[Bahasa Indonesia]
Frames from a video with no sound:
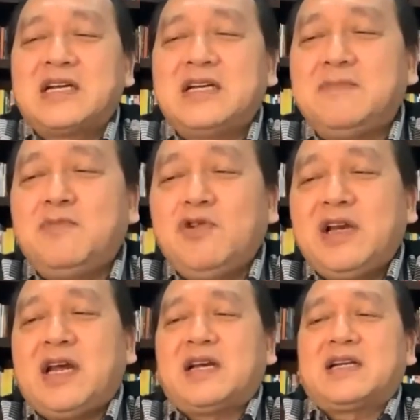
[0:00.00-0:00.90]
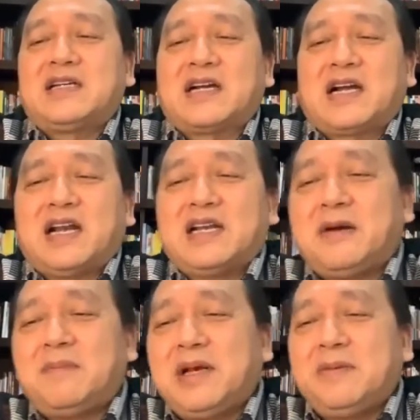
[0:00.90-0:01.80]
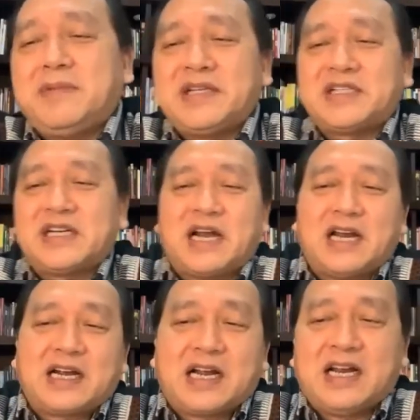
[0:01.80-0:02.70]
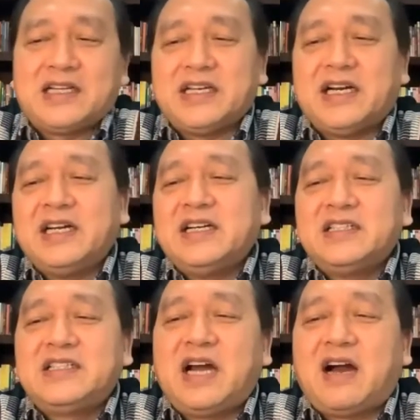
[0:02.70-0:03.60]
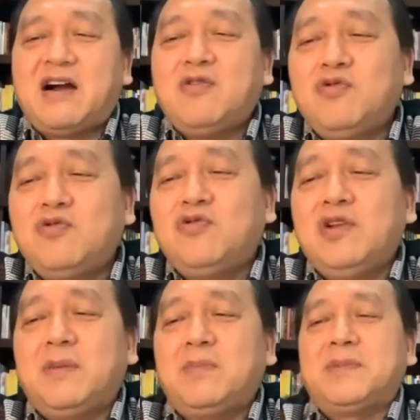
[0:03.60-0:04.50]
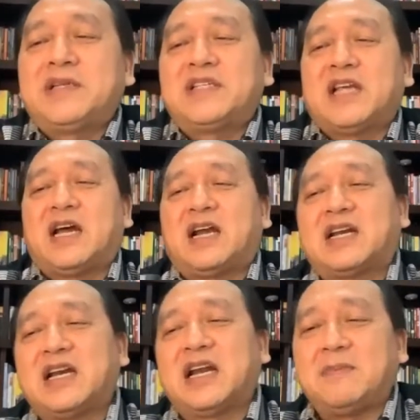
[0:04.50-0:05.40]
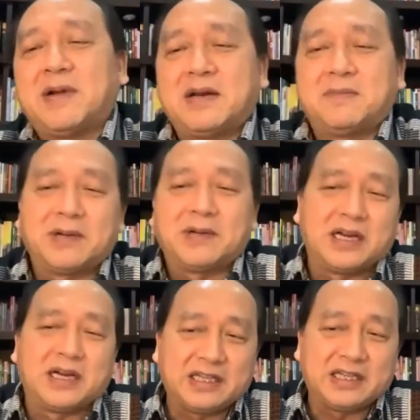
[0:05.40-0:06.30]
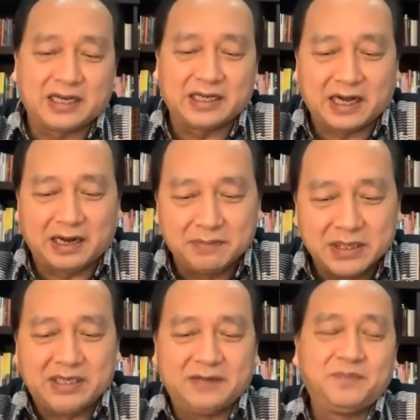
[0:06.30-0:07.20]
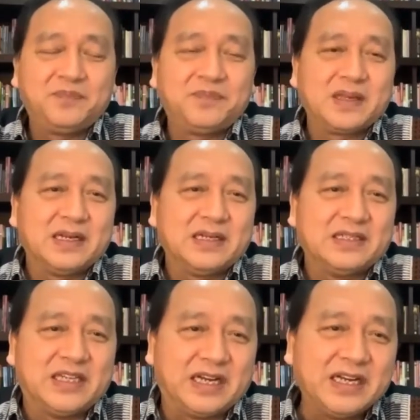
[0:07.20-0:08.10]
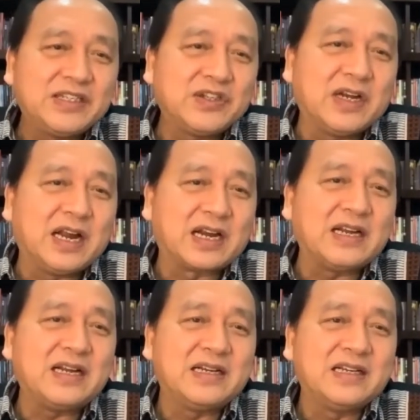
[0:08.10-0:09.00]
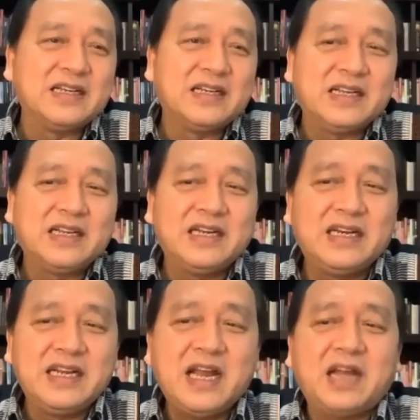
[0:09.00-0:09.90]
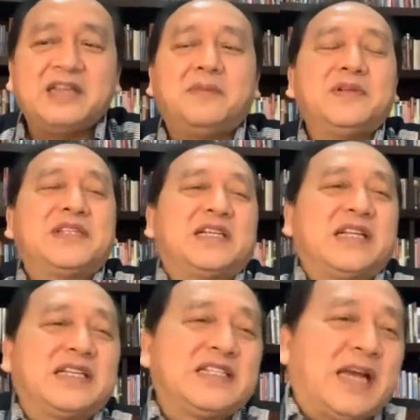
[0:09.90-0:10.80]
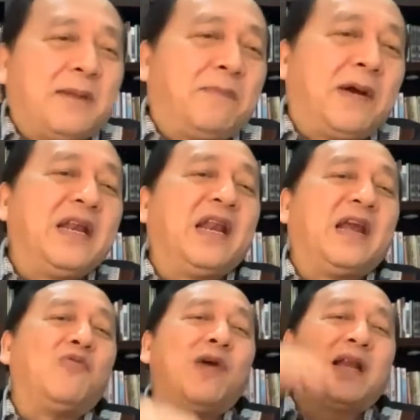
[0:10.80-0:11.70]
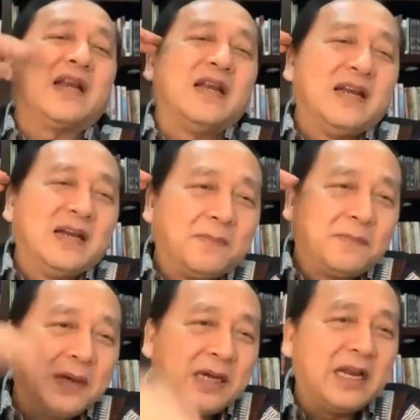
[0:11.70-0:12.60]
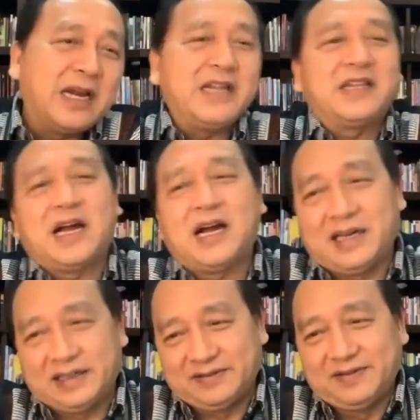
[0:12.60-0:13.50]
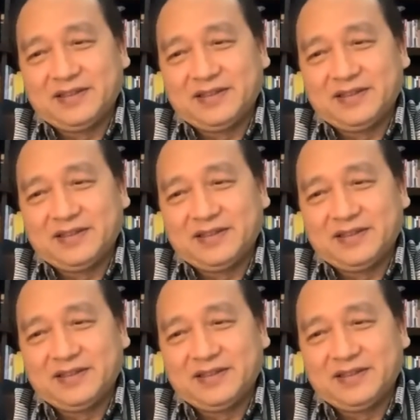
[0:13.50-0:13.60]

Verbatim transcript: kemuliaan kekal yang melebihi segala-galanya jauh lebih besar daripada penderitaan kami. Jadi saudara, ini hanya bisa tercapai lewat penderitaan.